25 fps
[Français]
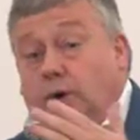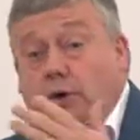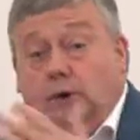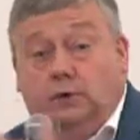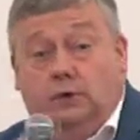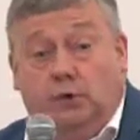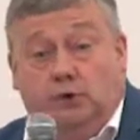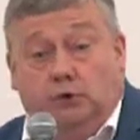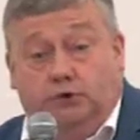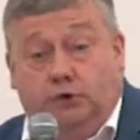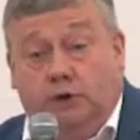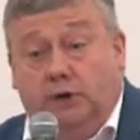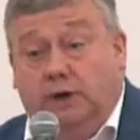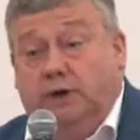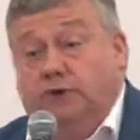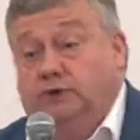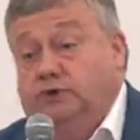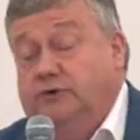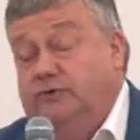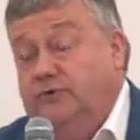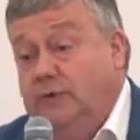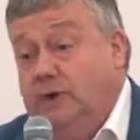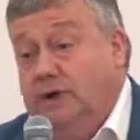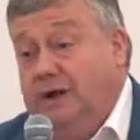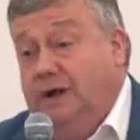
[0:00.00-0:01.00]
contre le
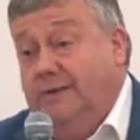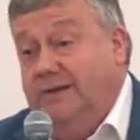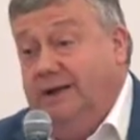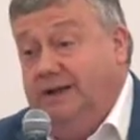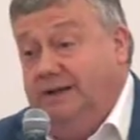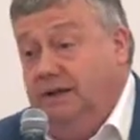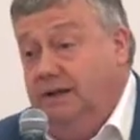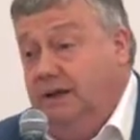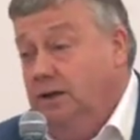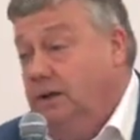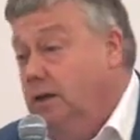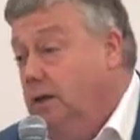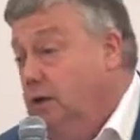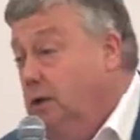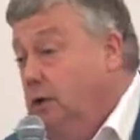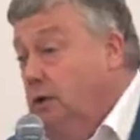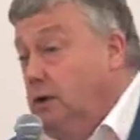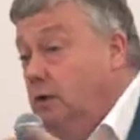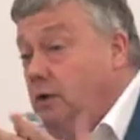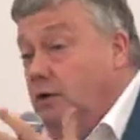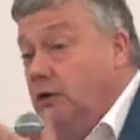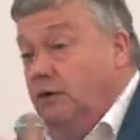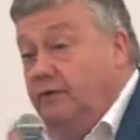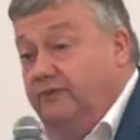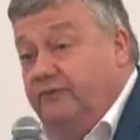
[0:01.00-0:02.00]
réchauffement climatique,
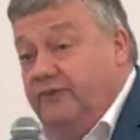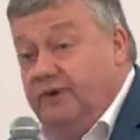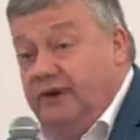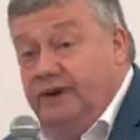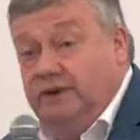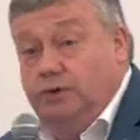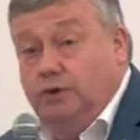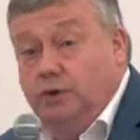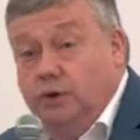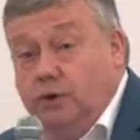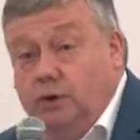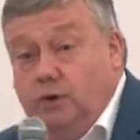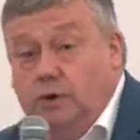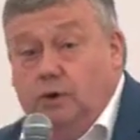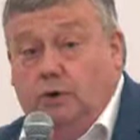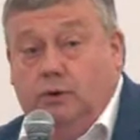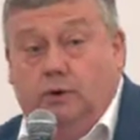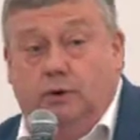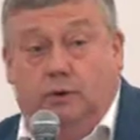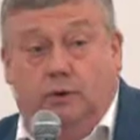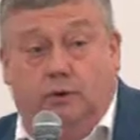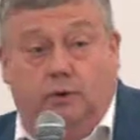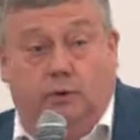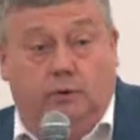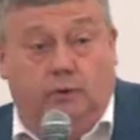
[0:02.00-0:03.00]
le fait de...
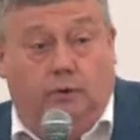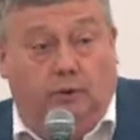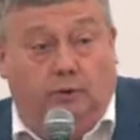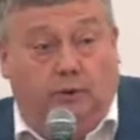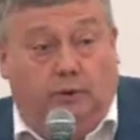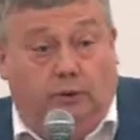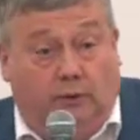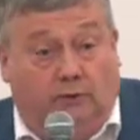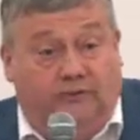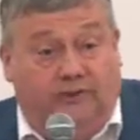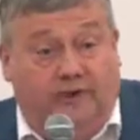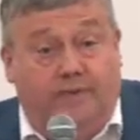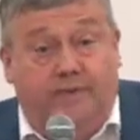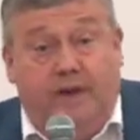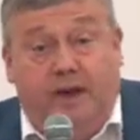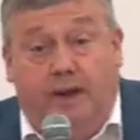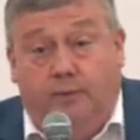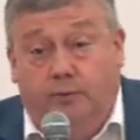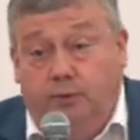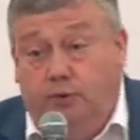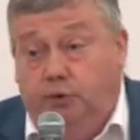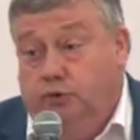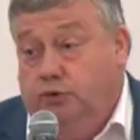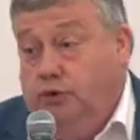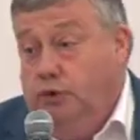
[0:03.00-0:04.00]
Euh, on, ferait bien
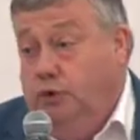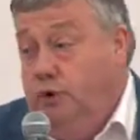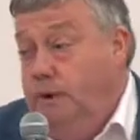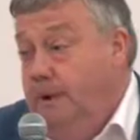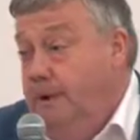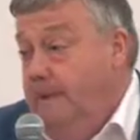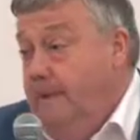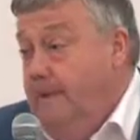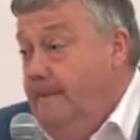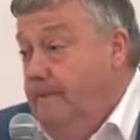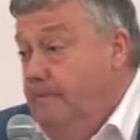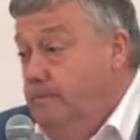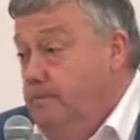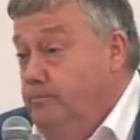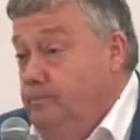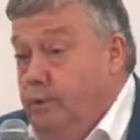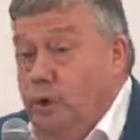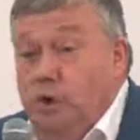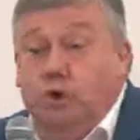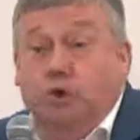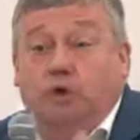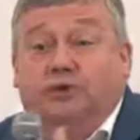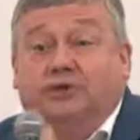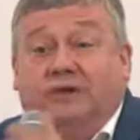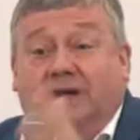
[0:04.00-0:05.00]
mieux de
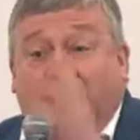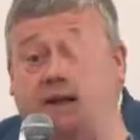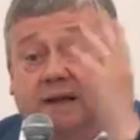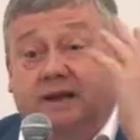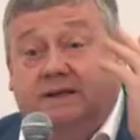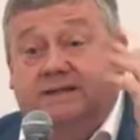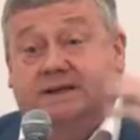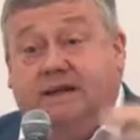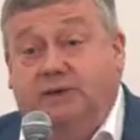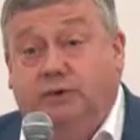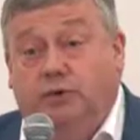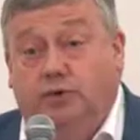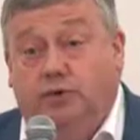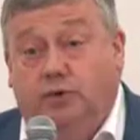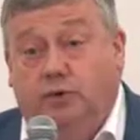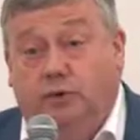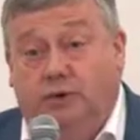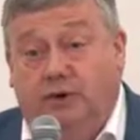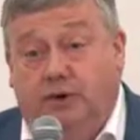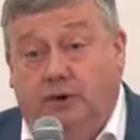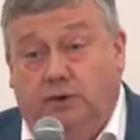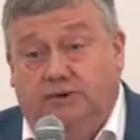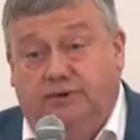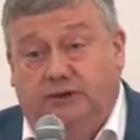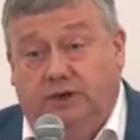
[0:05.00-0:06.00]
boycotter les agneaux
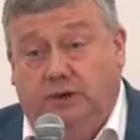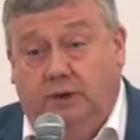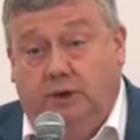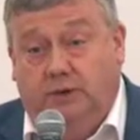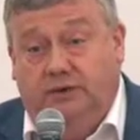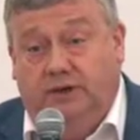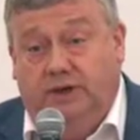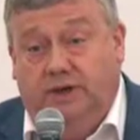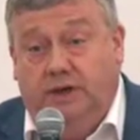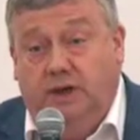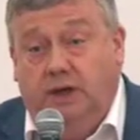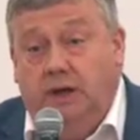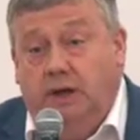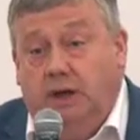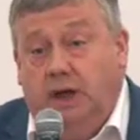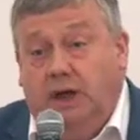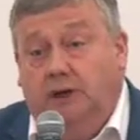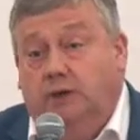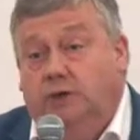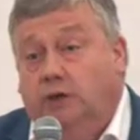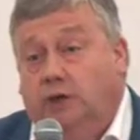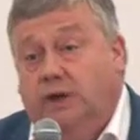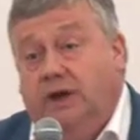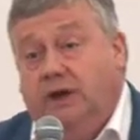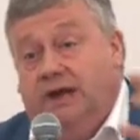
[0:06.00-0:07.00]
néo-zélandais et
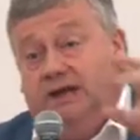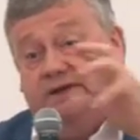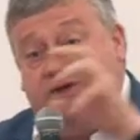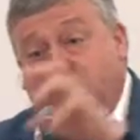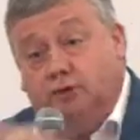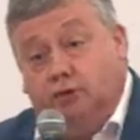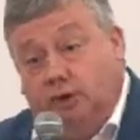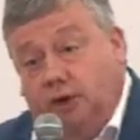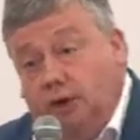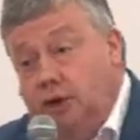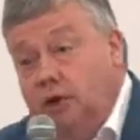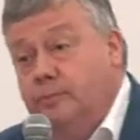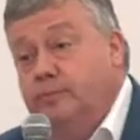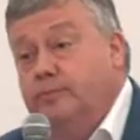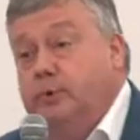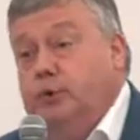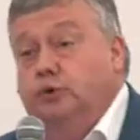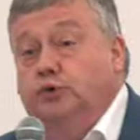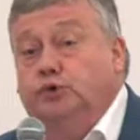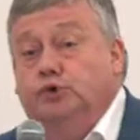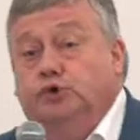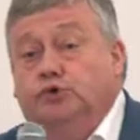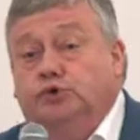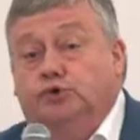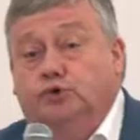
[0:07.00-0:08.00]
de réinstaurer une
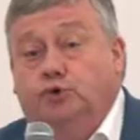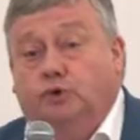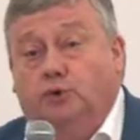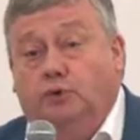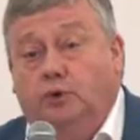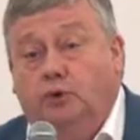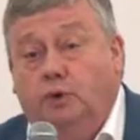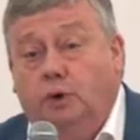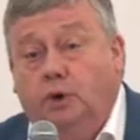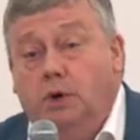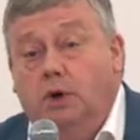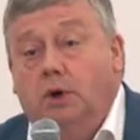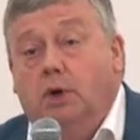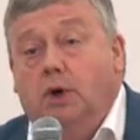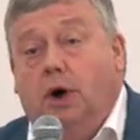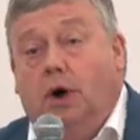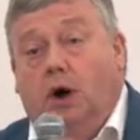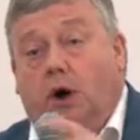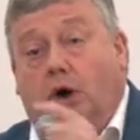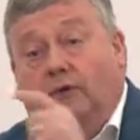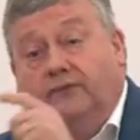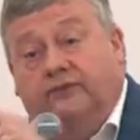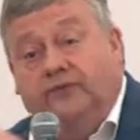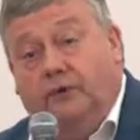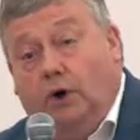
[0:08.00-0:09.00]
production
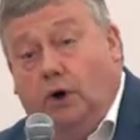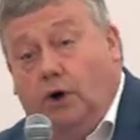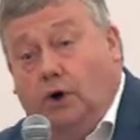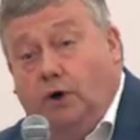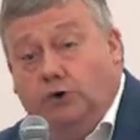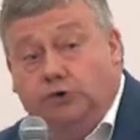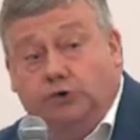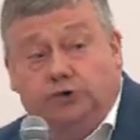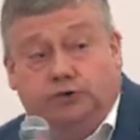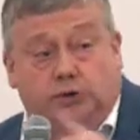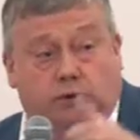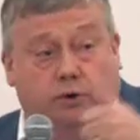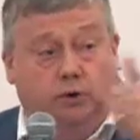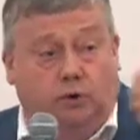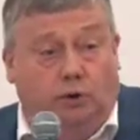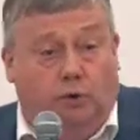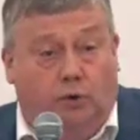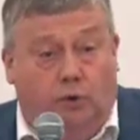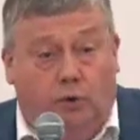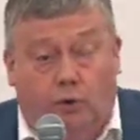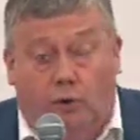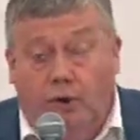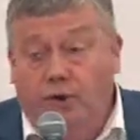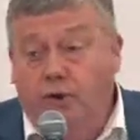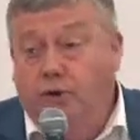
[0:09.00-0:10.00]
en France,
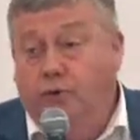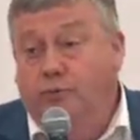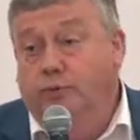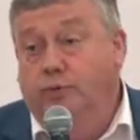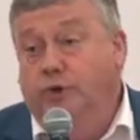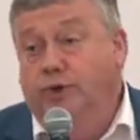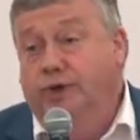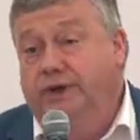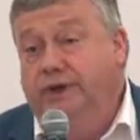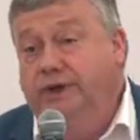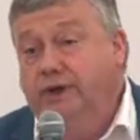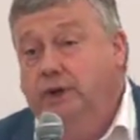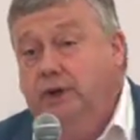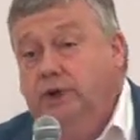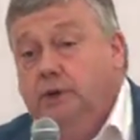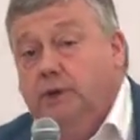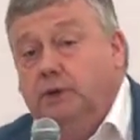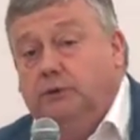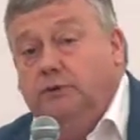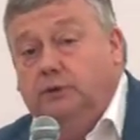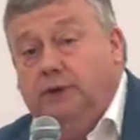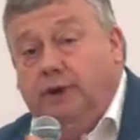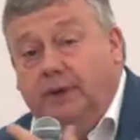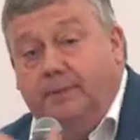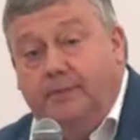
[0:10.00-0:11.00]
au Royaume-Uni,
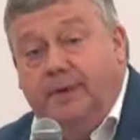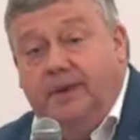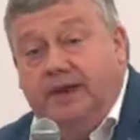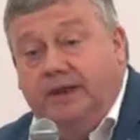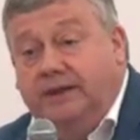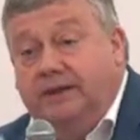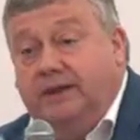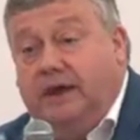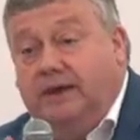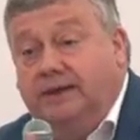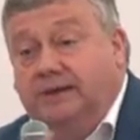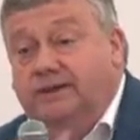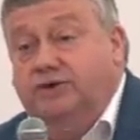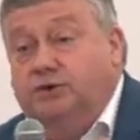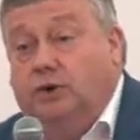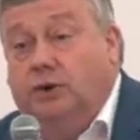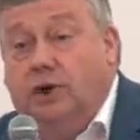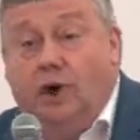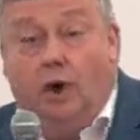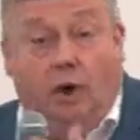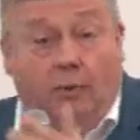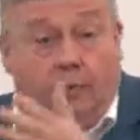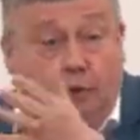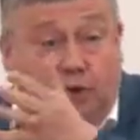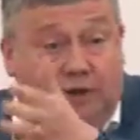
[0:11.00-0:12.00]
dans les pays traditionnels,
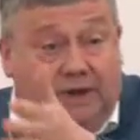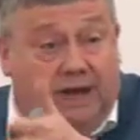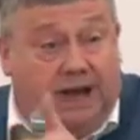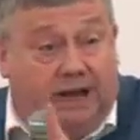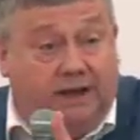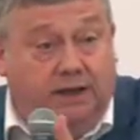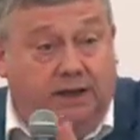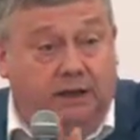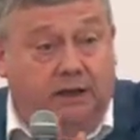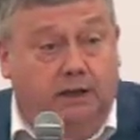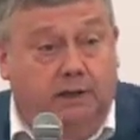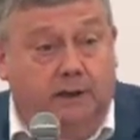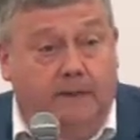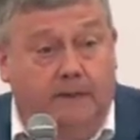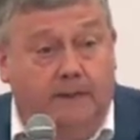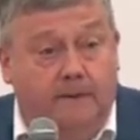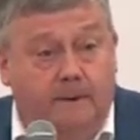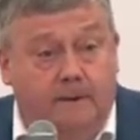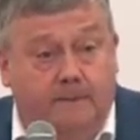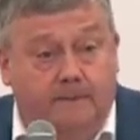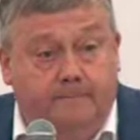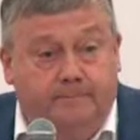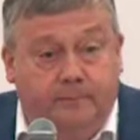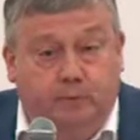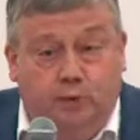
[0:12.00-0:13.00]
en Bulgarie,
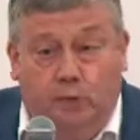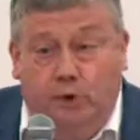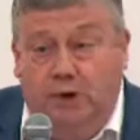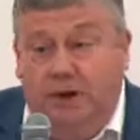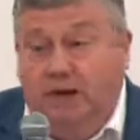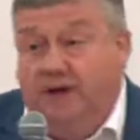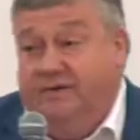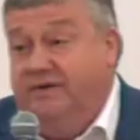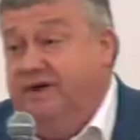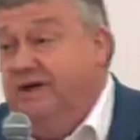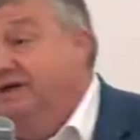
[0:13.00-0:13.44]
où il y avait